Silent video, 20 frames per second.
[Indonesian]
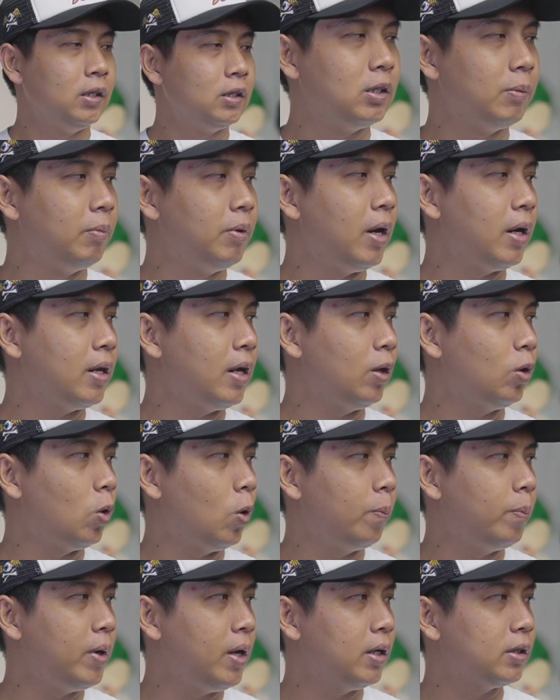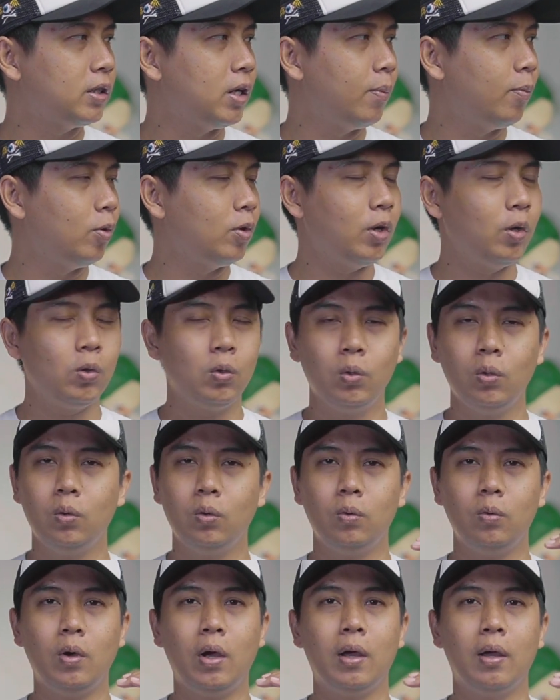Sebenarnya topi yang saya punya
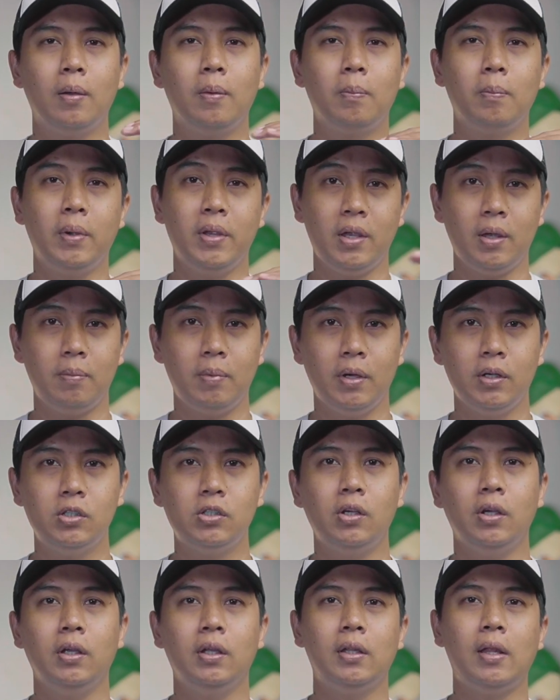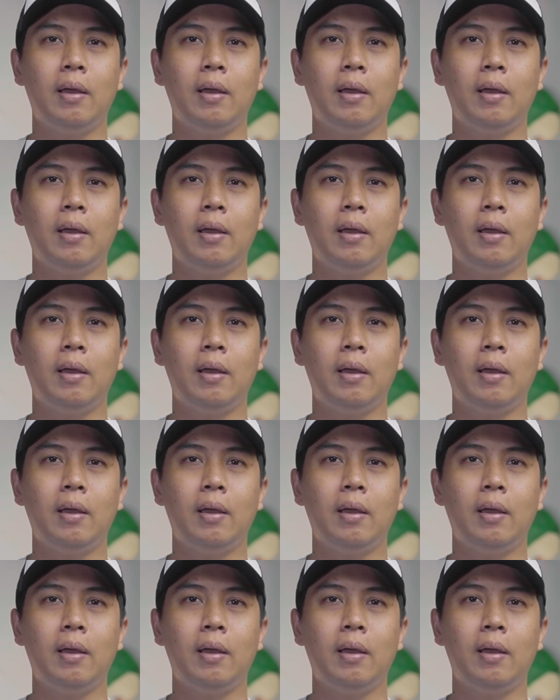itu wah banyak banget coy,